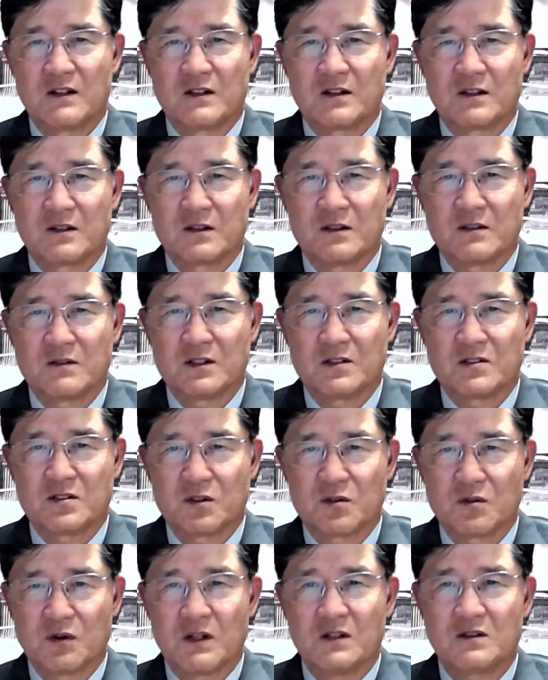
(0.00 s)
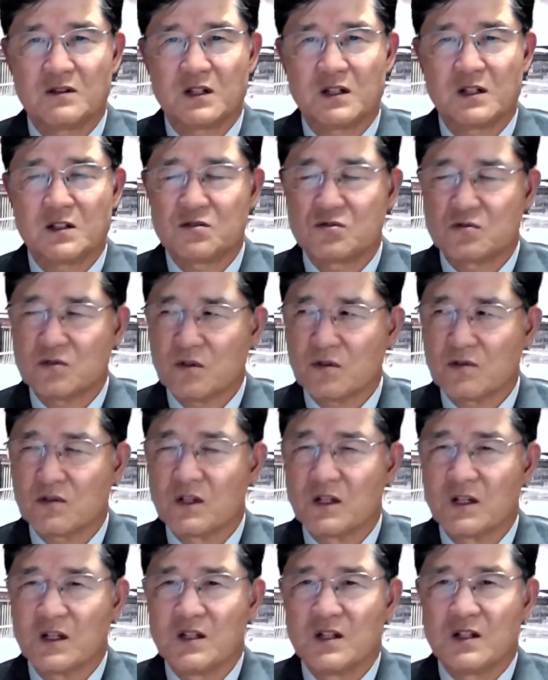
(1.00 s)
그때 성공할 때일수록
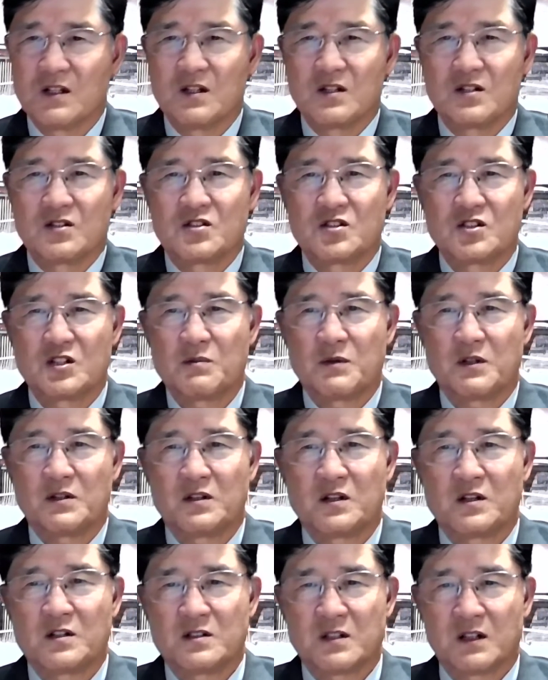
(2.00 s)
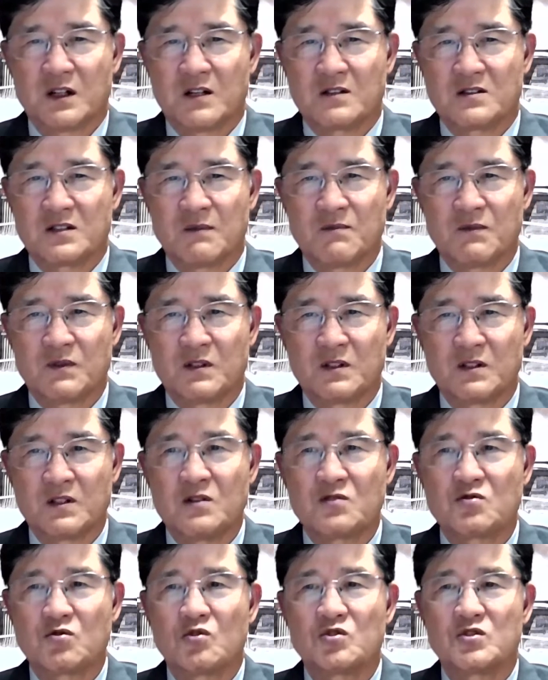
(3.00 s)
시험에 떨어질까 참 더
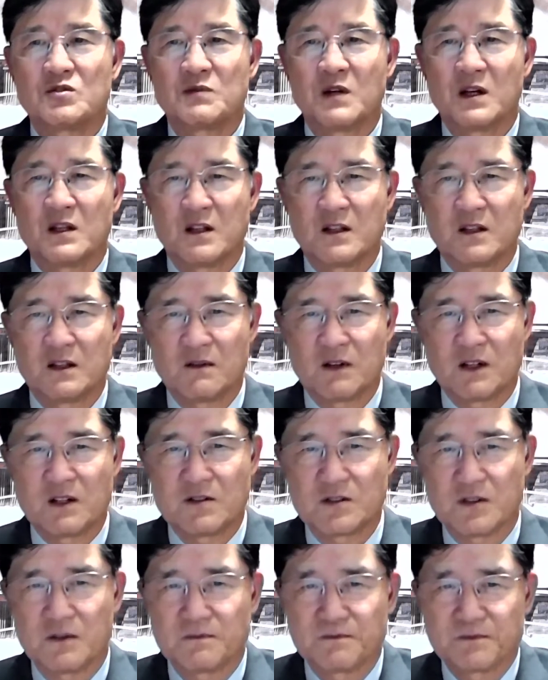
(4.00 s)
조심해야 된다 말이죠.